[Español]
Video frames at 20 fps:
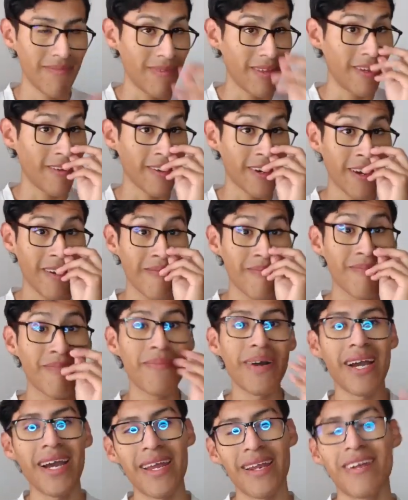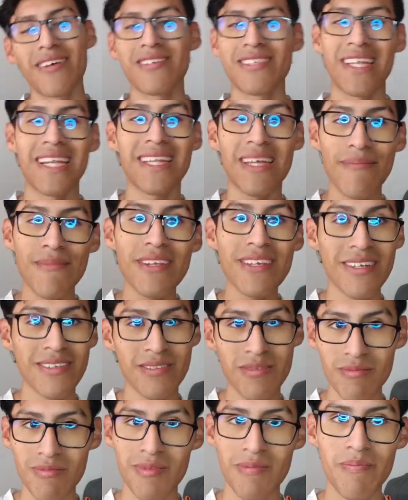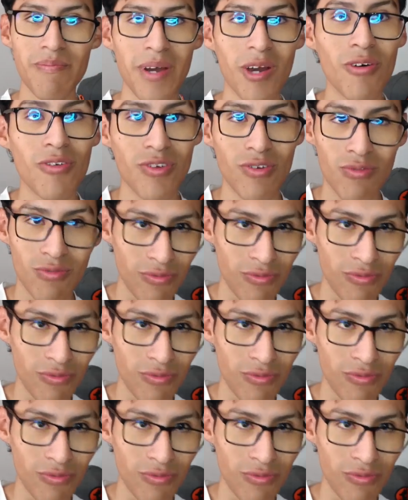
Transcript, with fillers: Me lograron pagar. O sea, recibí mi pago de